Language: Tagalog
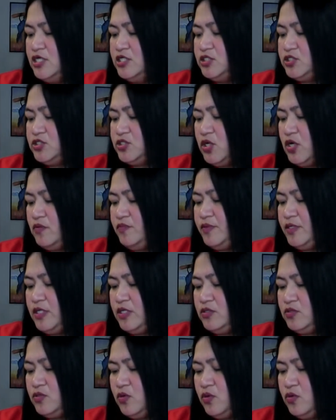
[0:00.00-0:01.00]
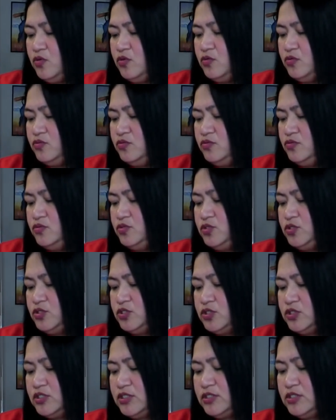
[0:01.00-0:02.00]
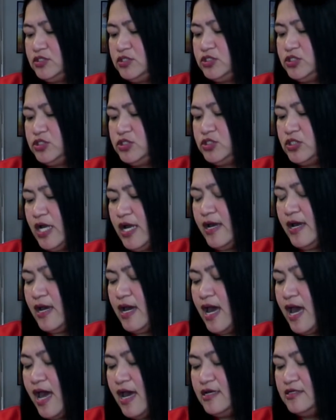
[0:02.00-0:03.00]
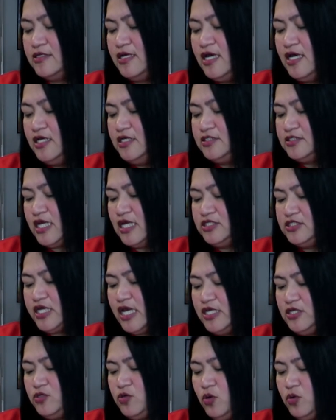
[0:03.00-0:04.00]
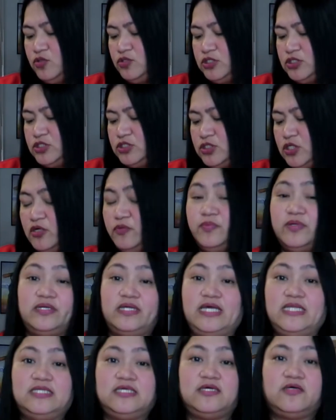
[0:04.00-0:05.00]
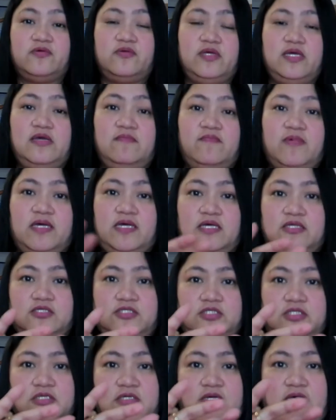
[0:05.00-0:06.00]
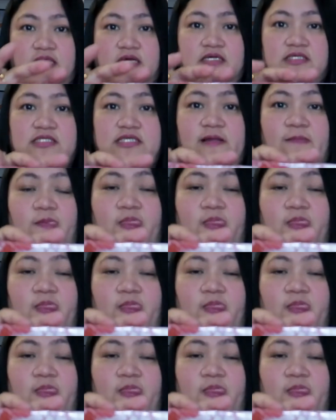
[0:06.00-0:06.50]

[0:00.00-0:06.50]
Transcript: strawberry coast, ah, sunshine coast, strawberry and cream. Ayan siya guys.